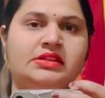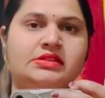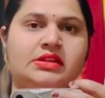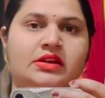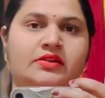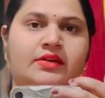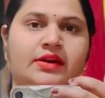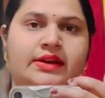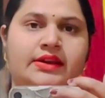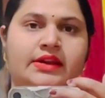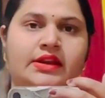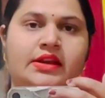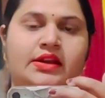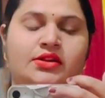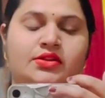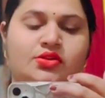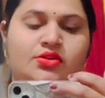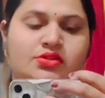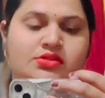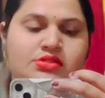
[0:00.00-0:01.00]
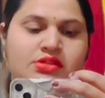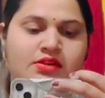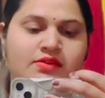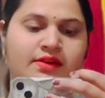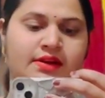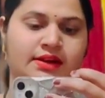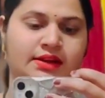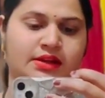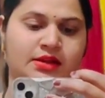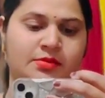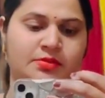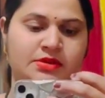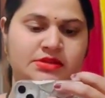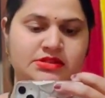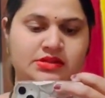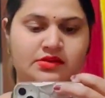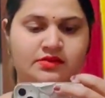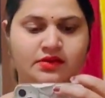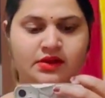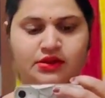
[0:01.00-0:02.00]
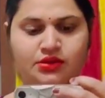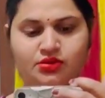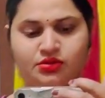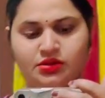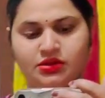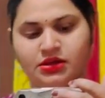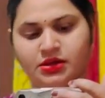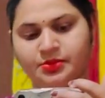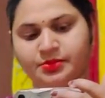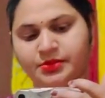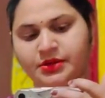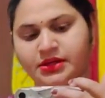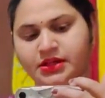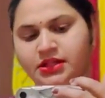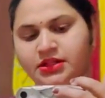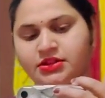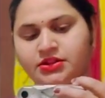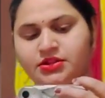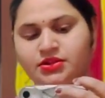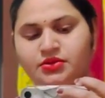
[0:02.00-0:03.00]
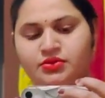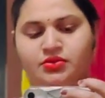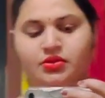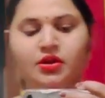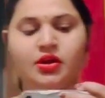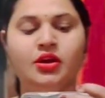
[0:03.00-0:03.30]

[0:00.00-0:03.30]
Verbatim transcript: सलवार के एक दो तो ही सलवार के मैं सलवार थोड़ी कम में डालती हूँ